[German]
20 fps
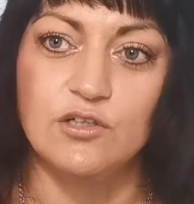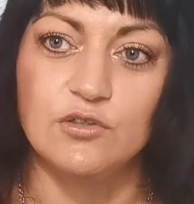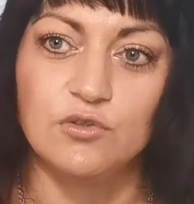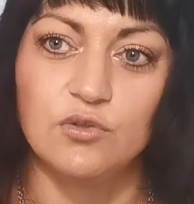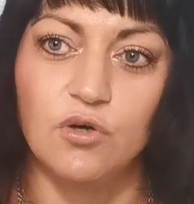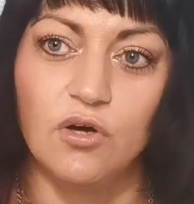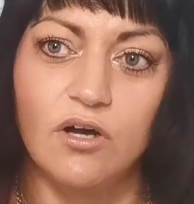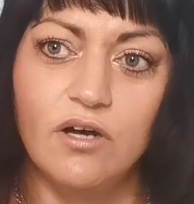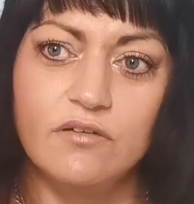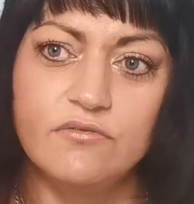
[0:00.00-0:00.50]

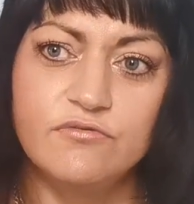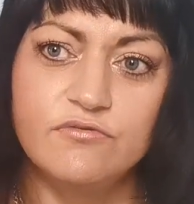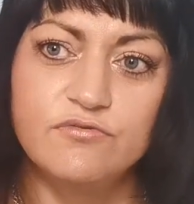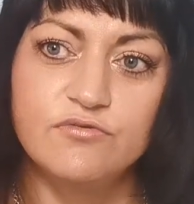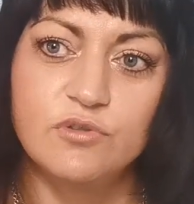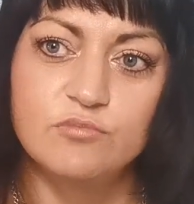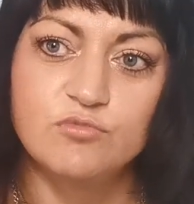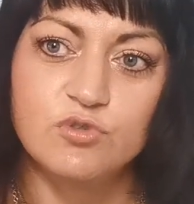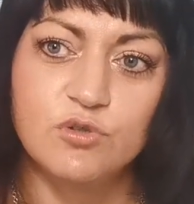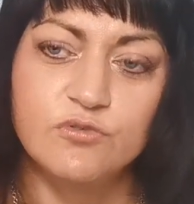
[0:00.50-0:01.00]
Deodorant.
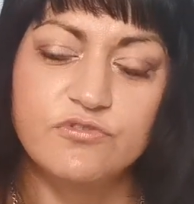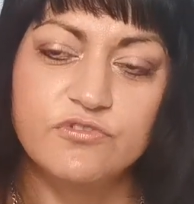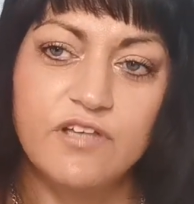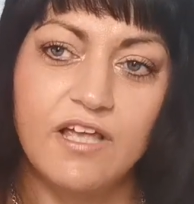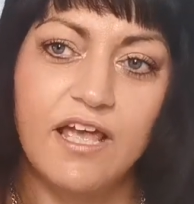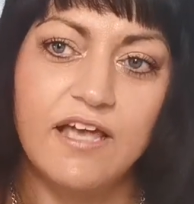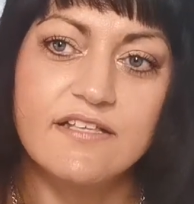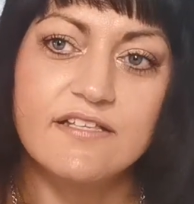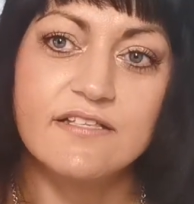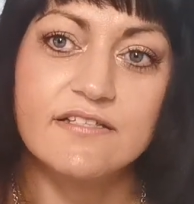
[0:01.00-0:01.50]
Vom
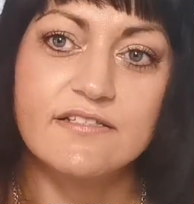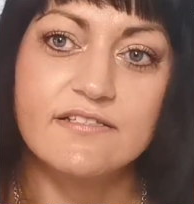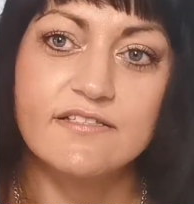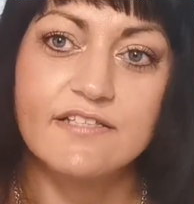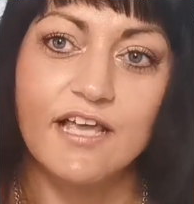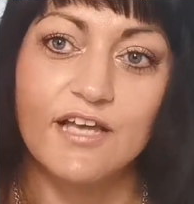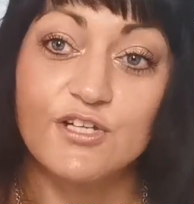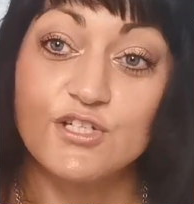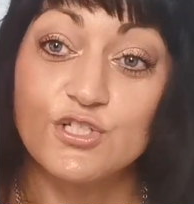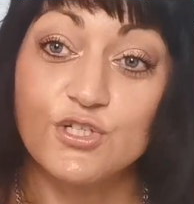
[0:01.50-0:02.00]
Duft her
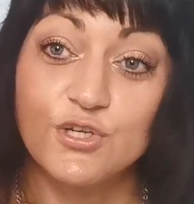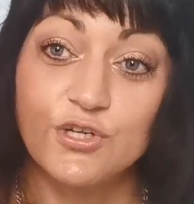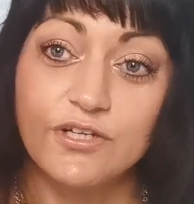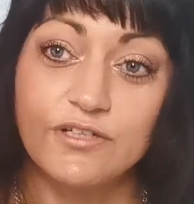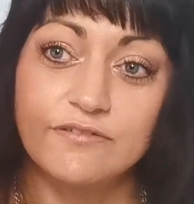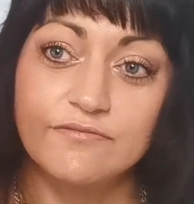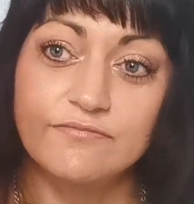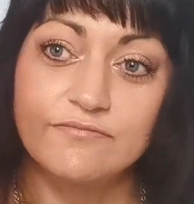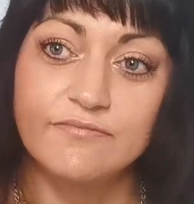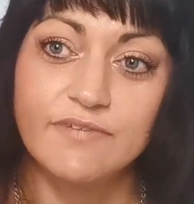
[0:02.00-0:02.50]
sehr
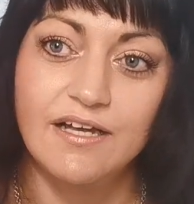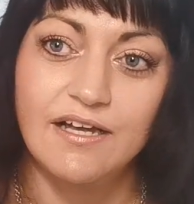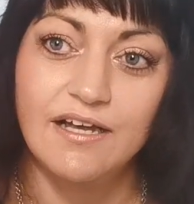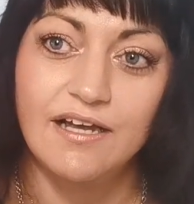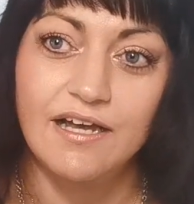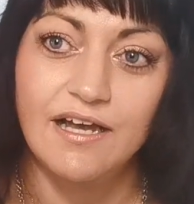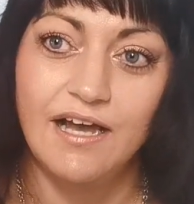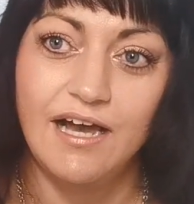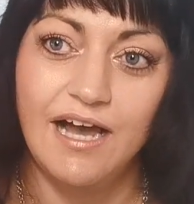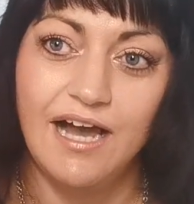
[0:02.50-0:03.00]
schön.
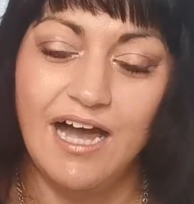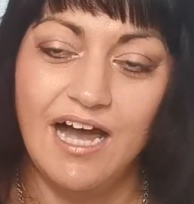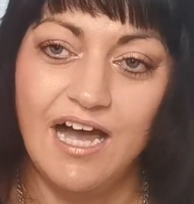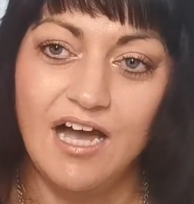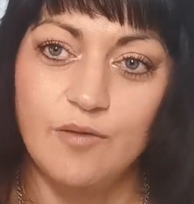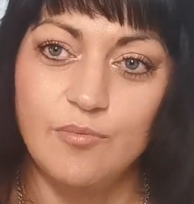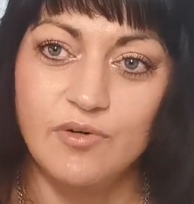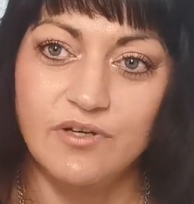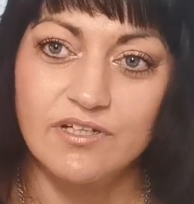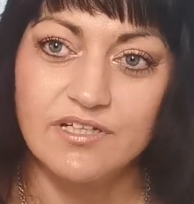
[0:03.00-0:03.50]

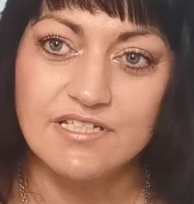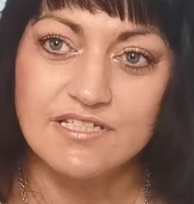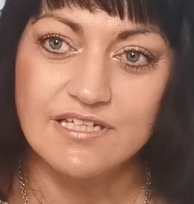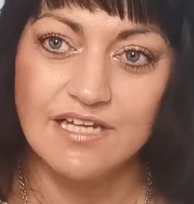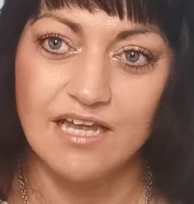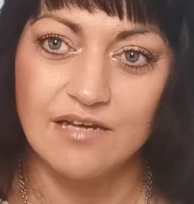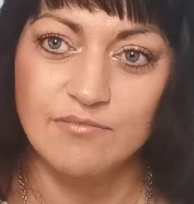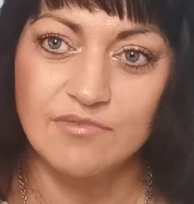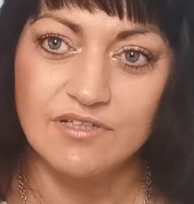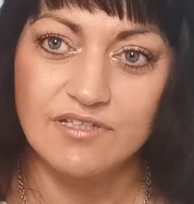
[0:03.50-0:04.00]
Aber
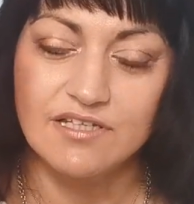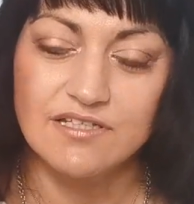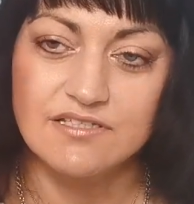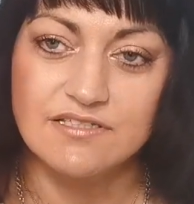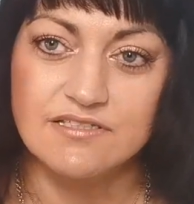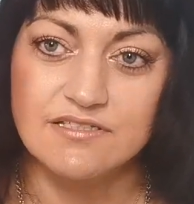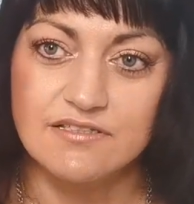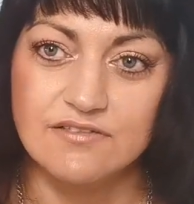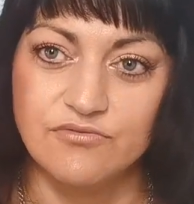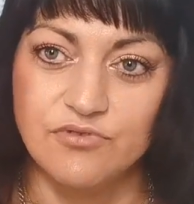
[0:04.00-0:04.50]
ich kann mir
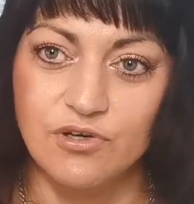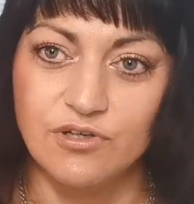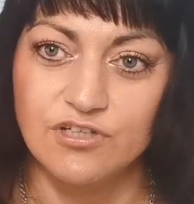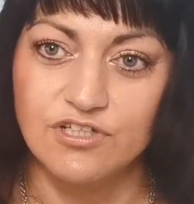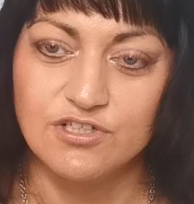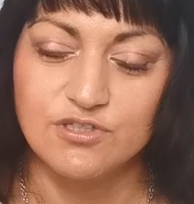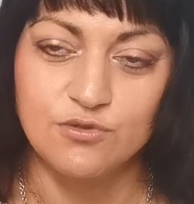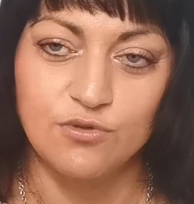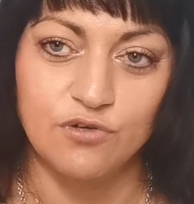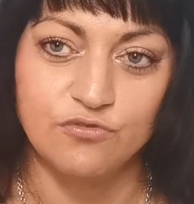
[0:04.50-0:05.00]
das
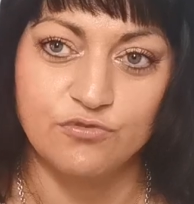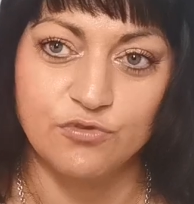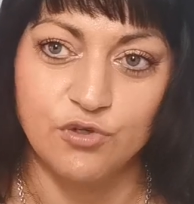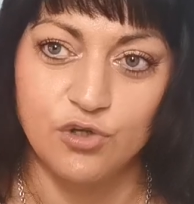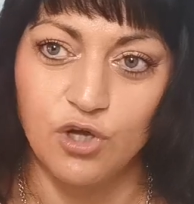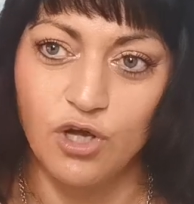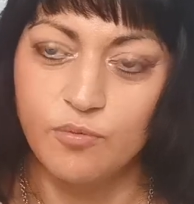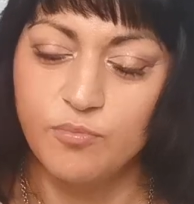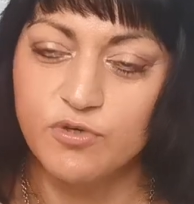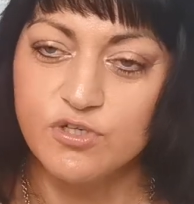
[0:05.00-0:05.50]
wirklich nur auf den
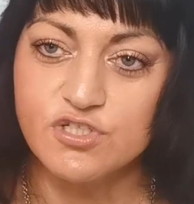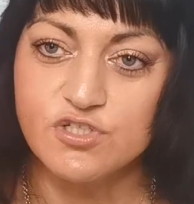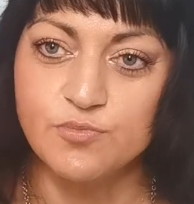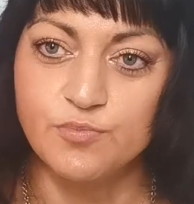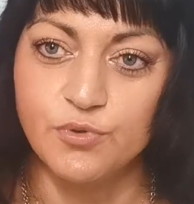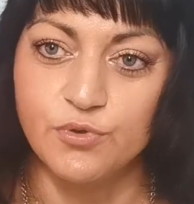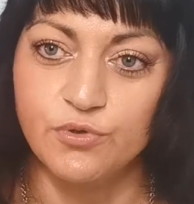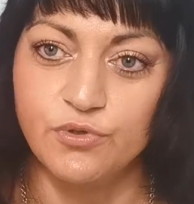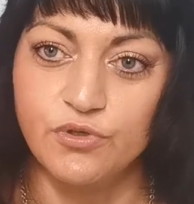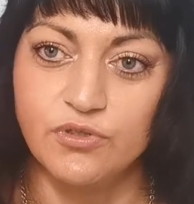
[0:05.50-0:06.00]
Körper
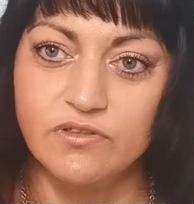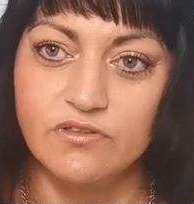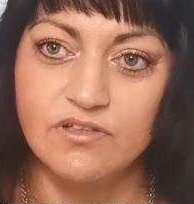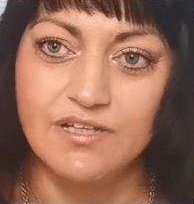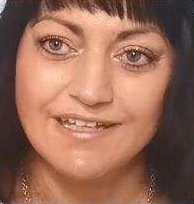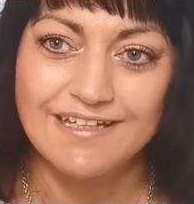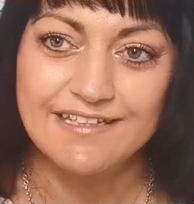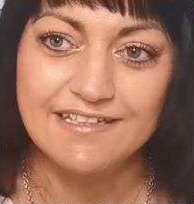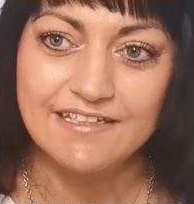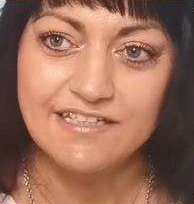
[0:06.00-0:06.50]

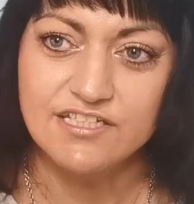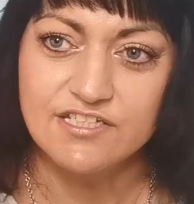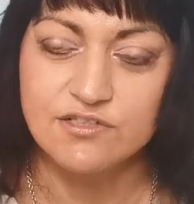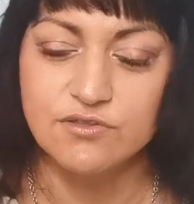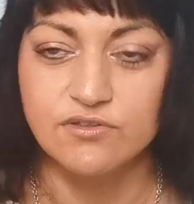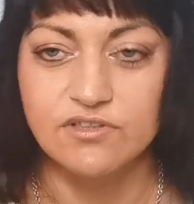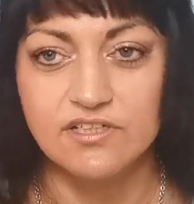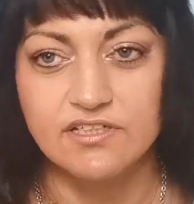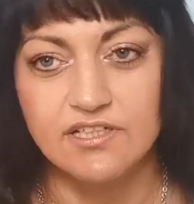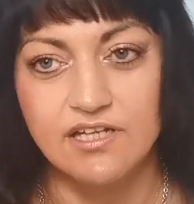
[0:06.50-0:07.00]
sprühen,
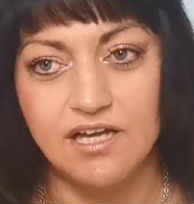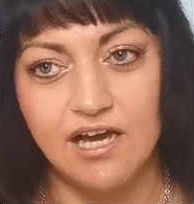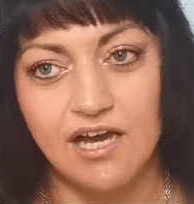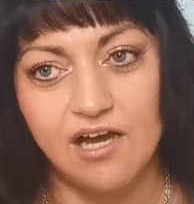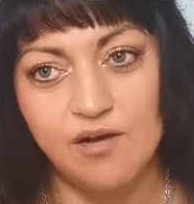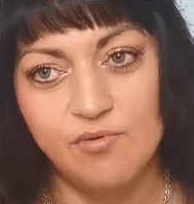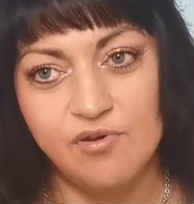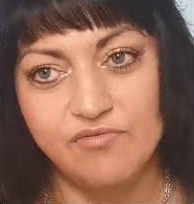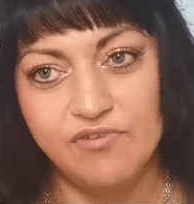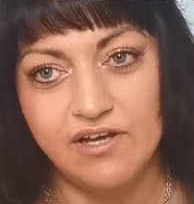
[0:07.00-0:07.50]
nicht unter die
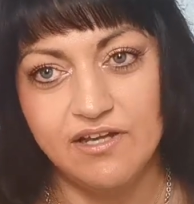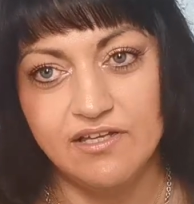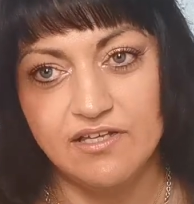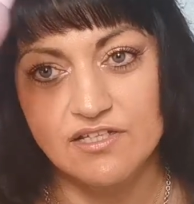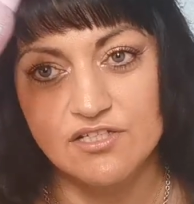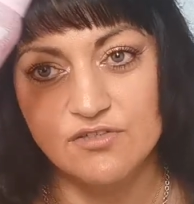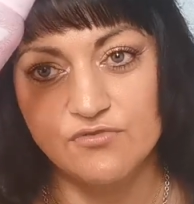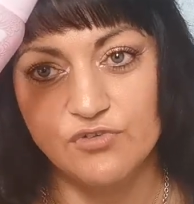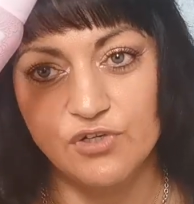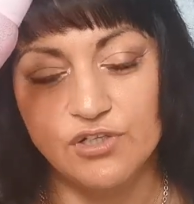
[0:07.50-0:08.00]
Arme, weil
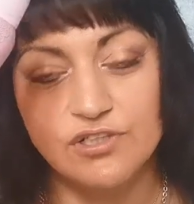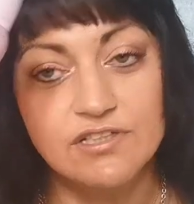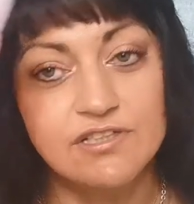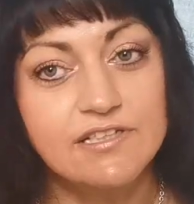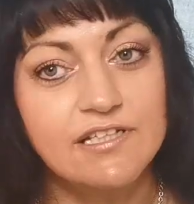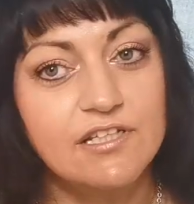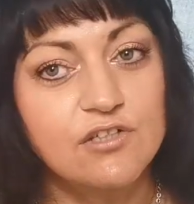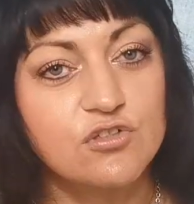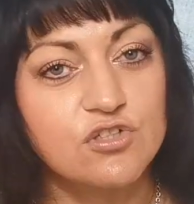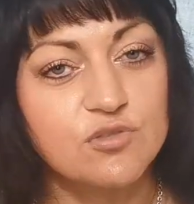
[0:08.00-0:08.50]
ich
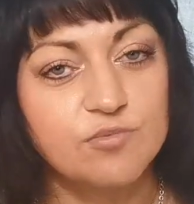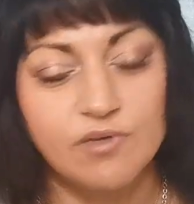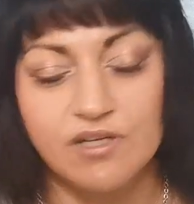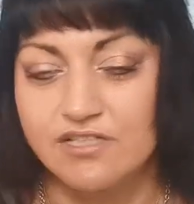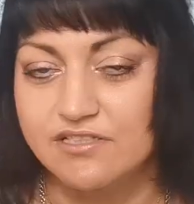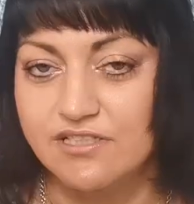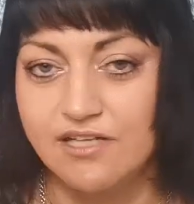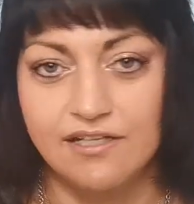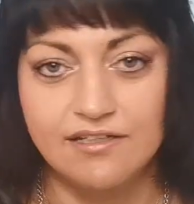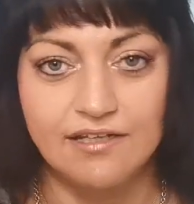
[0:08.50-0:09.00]
von
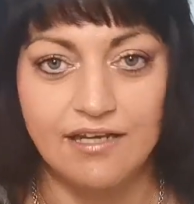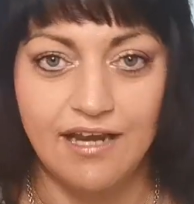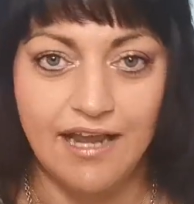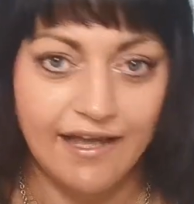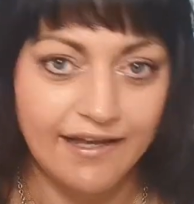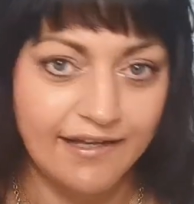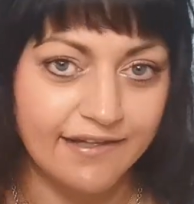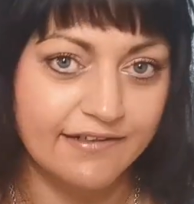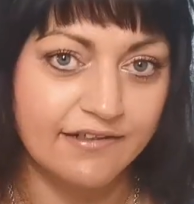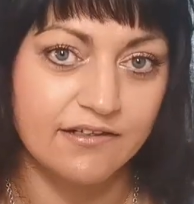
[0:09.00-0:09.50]
Deo-Sprays halt
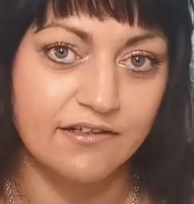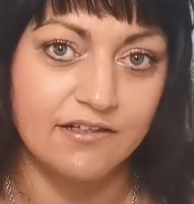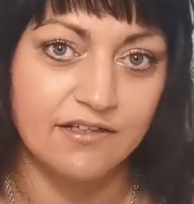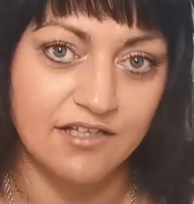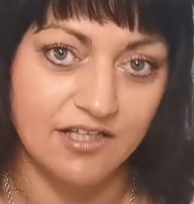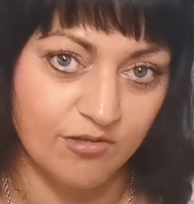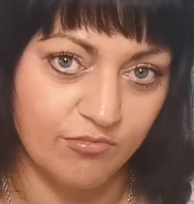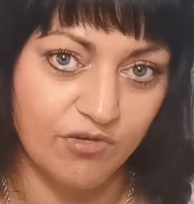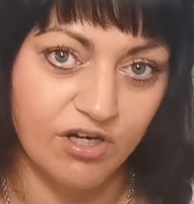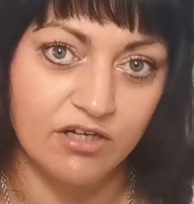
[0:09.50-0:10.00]
leider
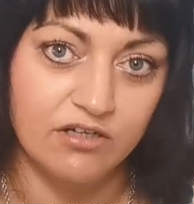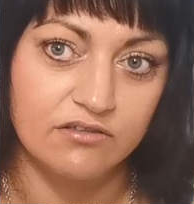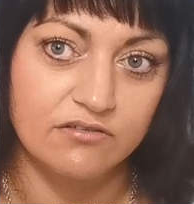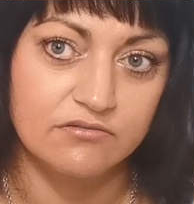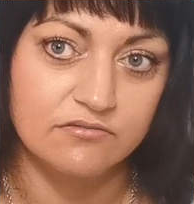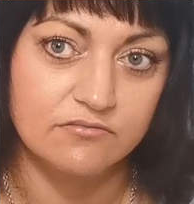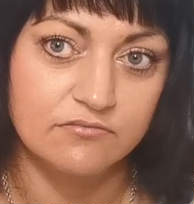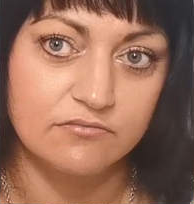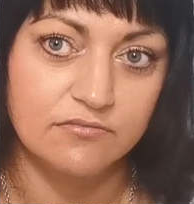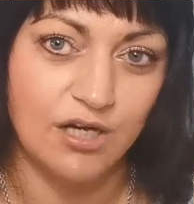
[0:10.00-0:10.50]
immer
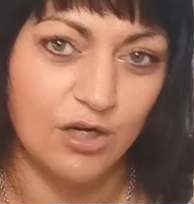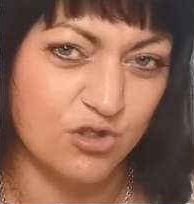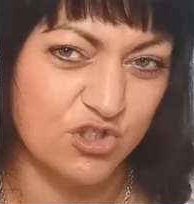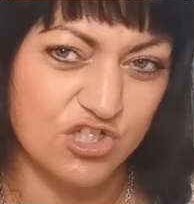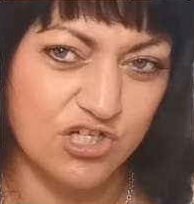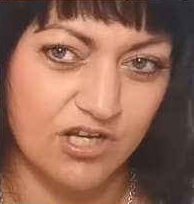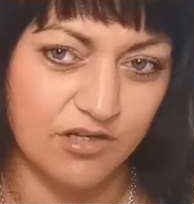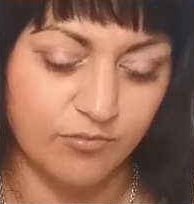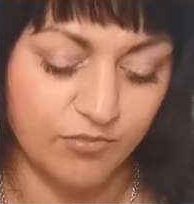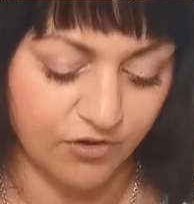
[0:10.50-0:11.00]

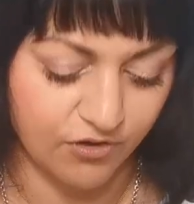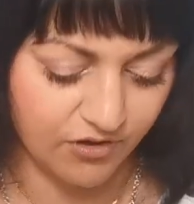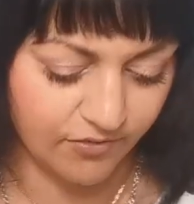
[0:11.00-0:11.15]
Ausschlag